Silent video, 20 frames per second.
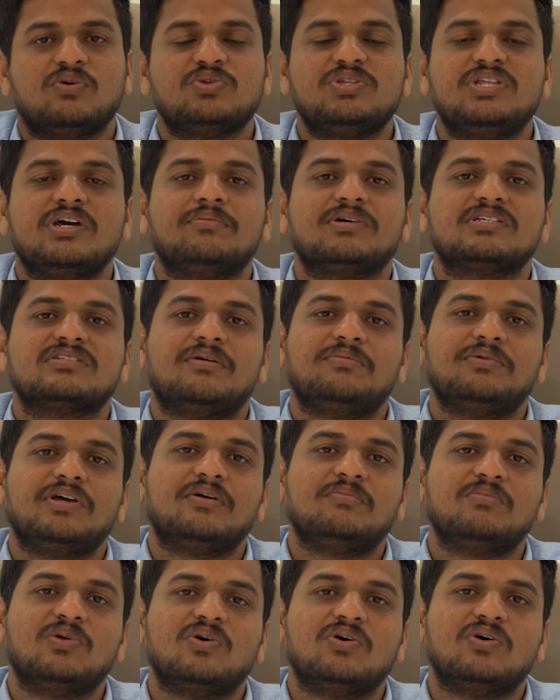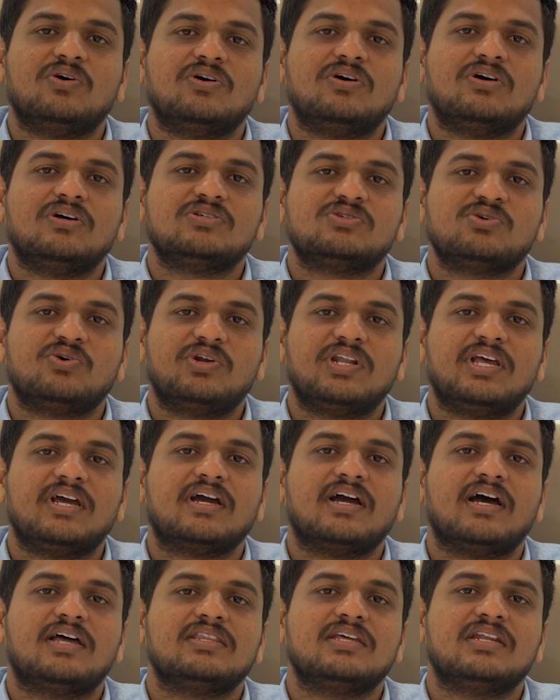ఉద్యమ సమయంలో సోనియా
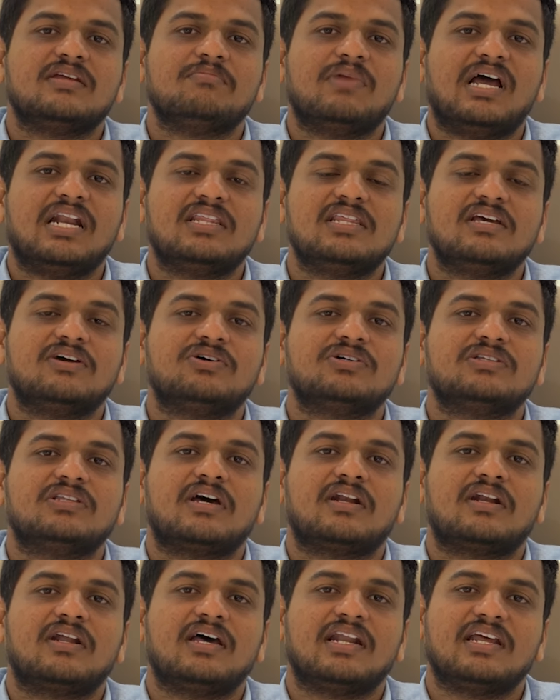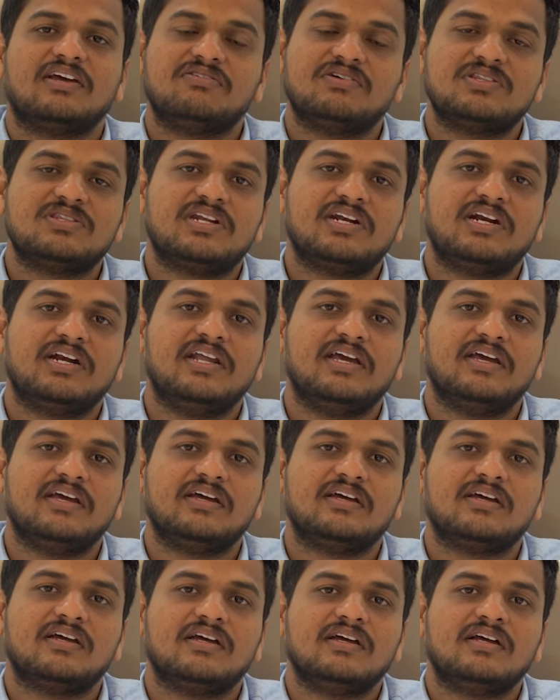గాంధీని బలిదేవత అన్న రేవంత్ రెడ్డి
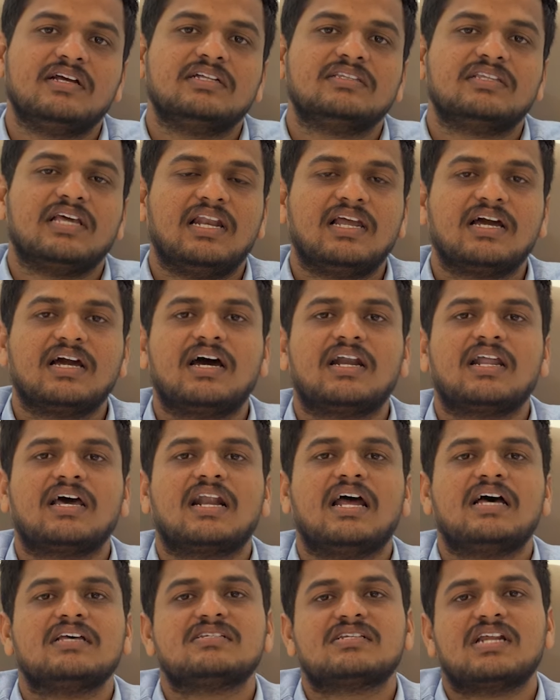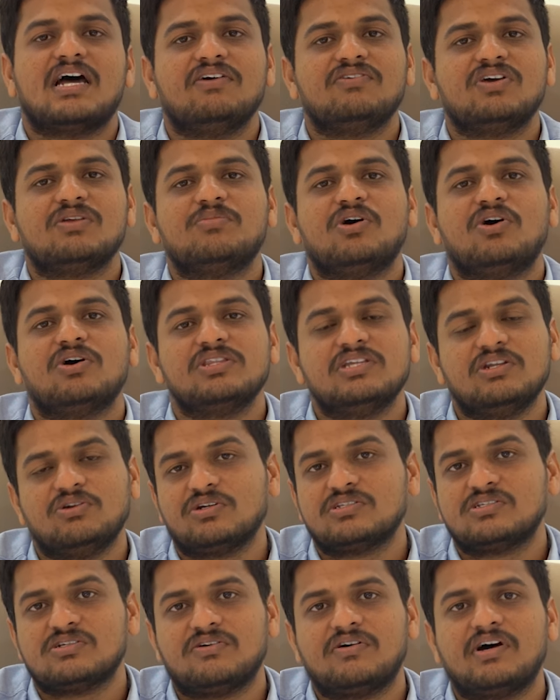తెలంగాణ రాష్ట్ర ఆవిర్భావ
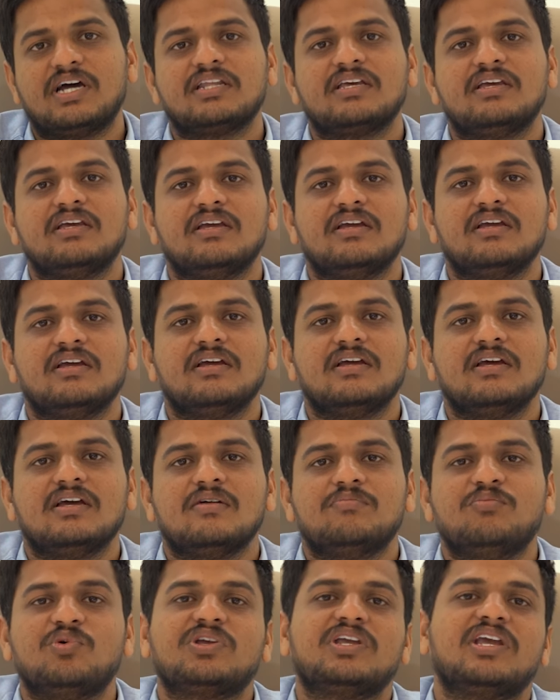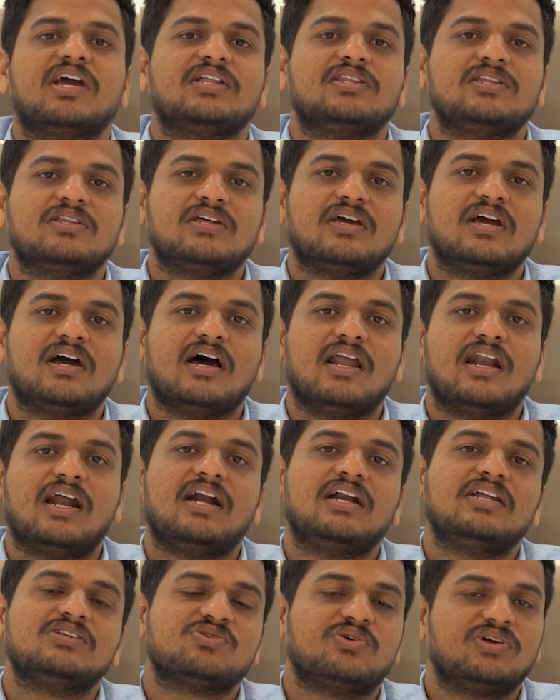దినోత్సవానికి ముఖ్య అతిథిగా
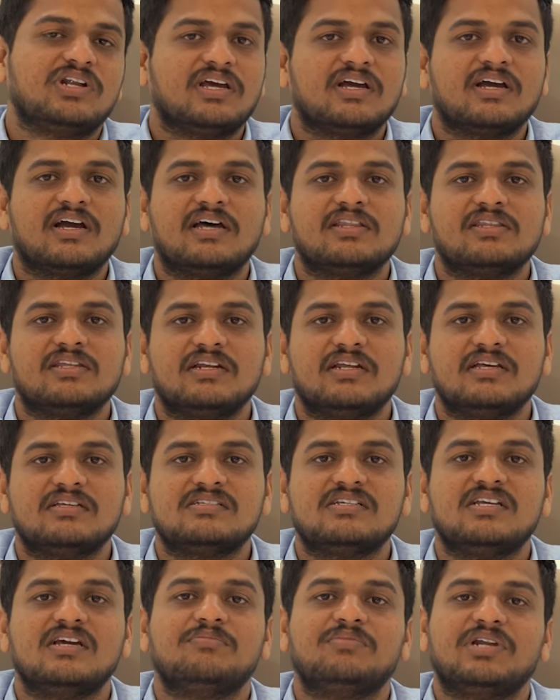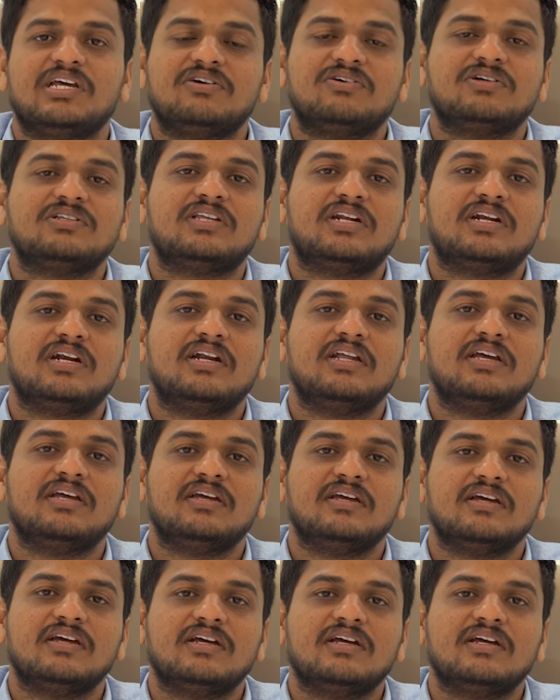అలాంటి సోనియా గాంధీని సీఎం రేవంత్ రెడ్డి
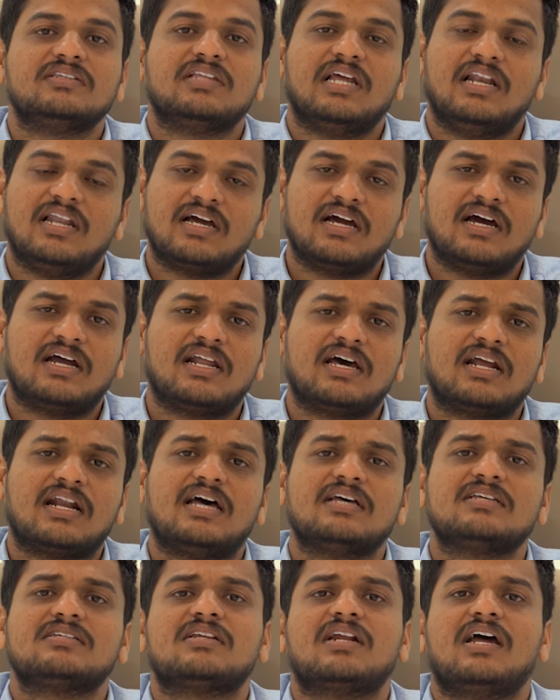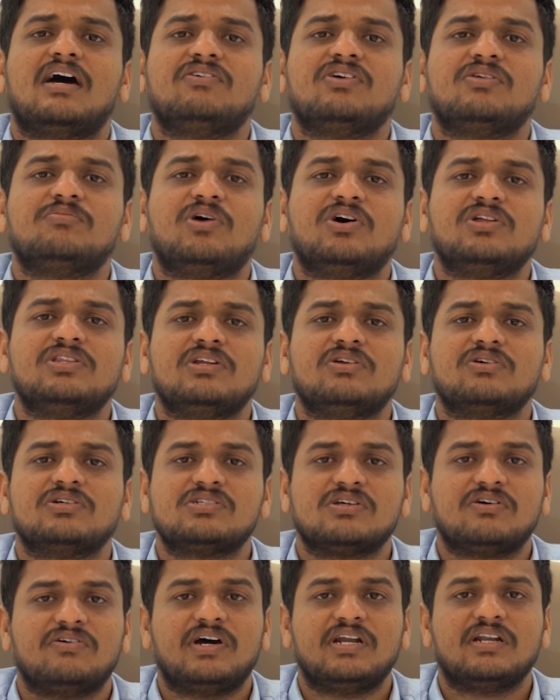తెలంగాణ రాష్ట్ర ఆవిర్భావ
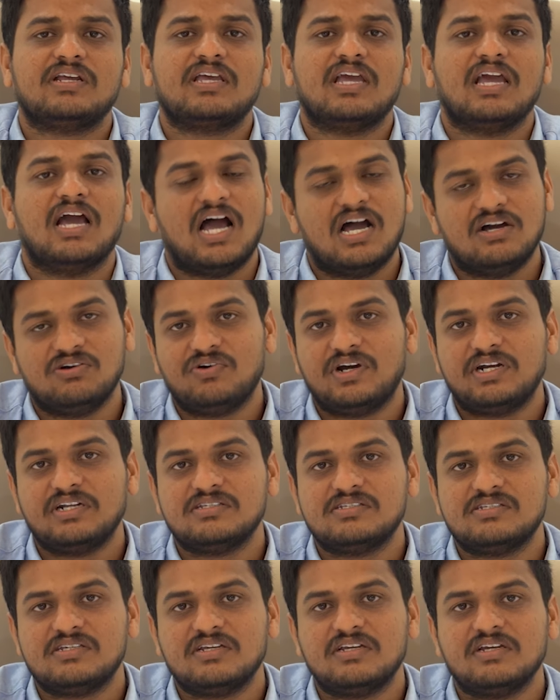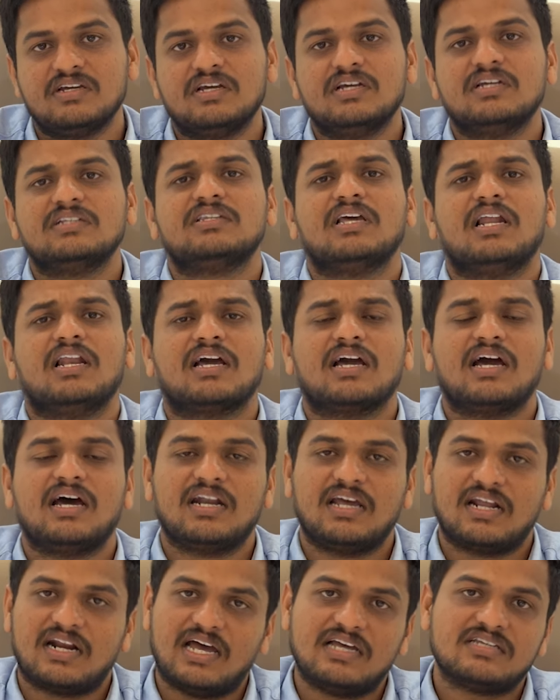దినోత్సవానికి ఆహ్వానించి
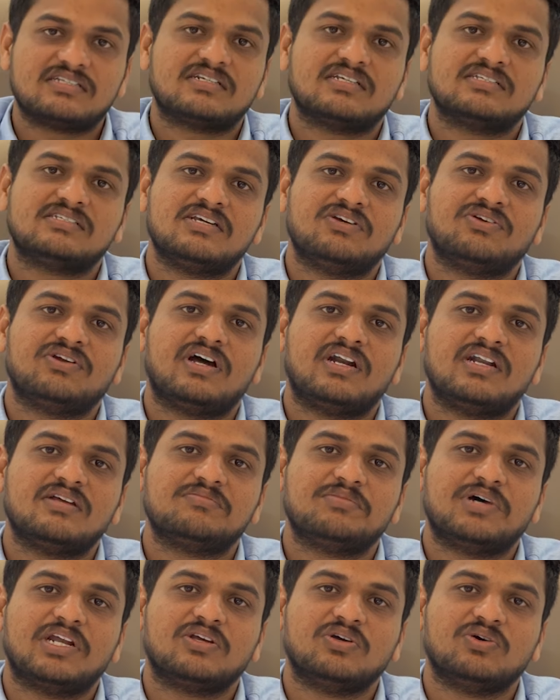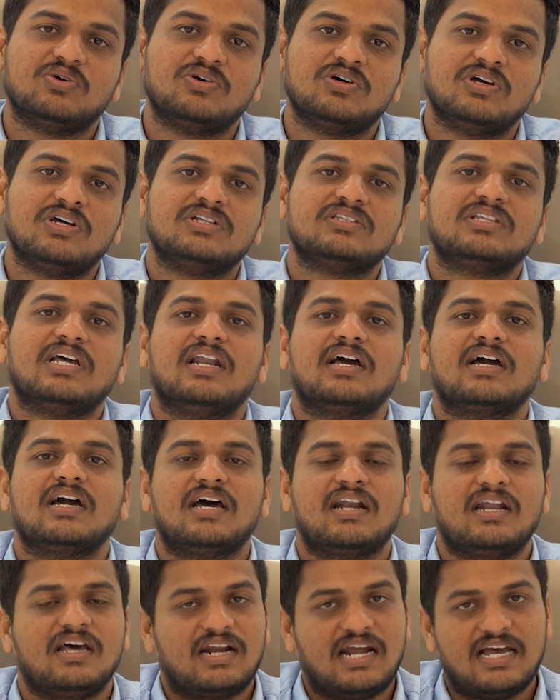తెలంగాణ రాష్ట్ర చిహ్నాన్ని మరియు
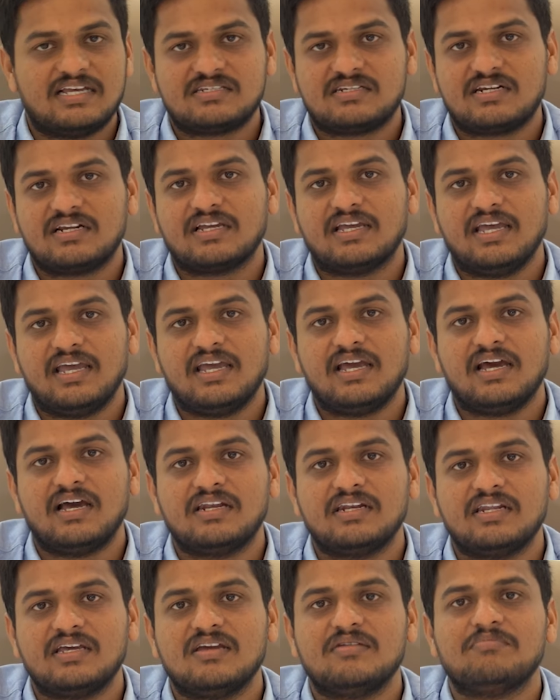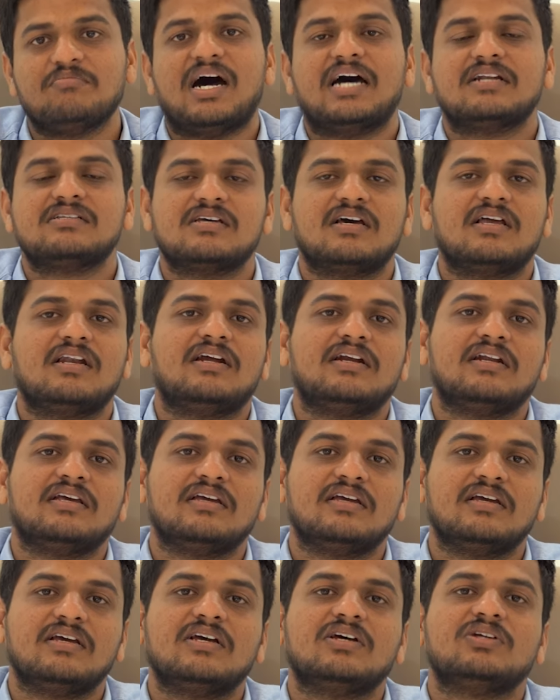తెలంగాణ రాష్ట్ర గేయాన్ని మార్చాలని
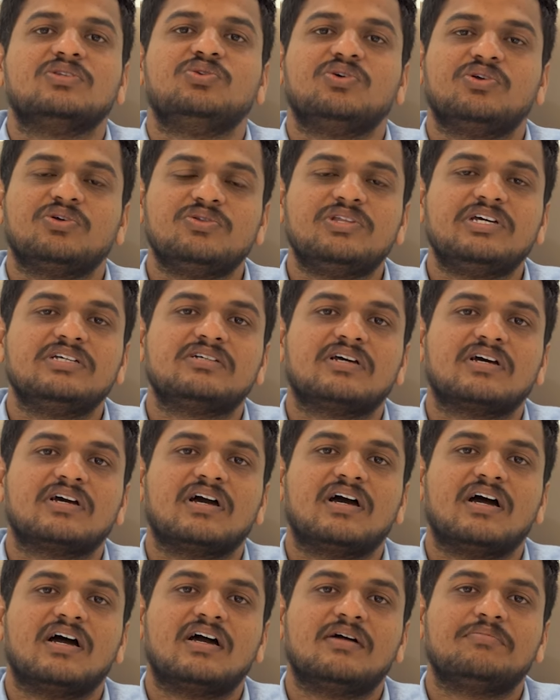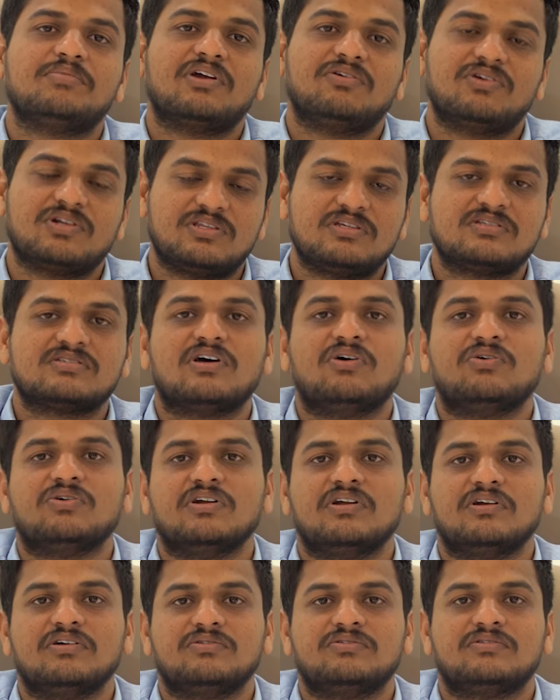దురుద్దేశంగా ప్రవర్తిస్తూ
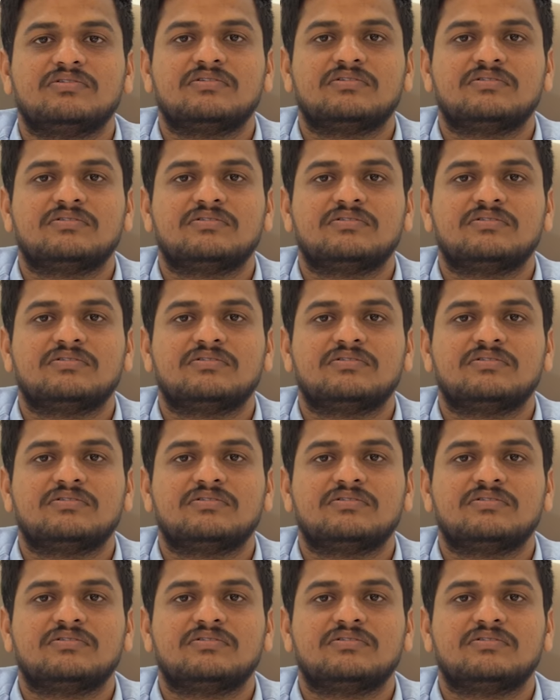ఉన్నాడు